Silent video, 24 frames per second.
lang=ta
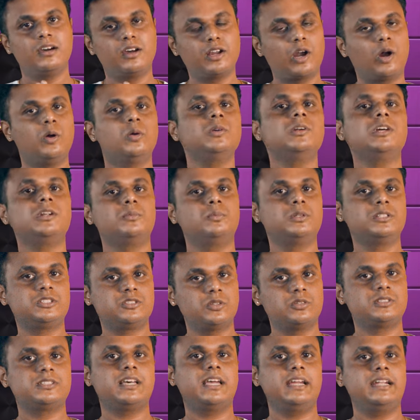கிரவுண்டட் வித்
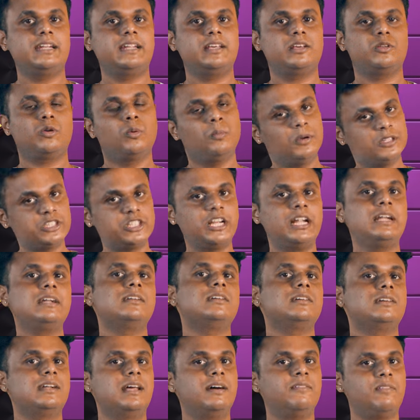சொசைட்டி ரொம்ப
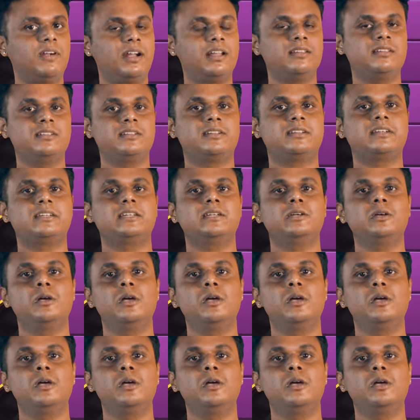ஷெல்டர்டாக வளர்ந்துட்டு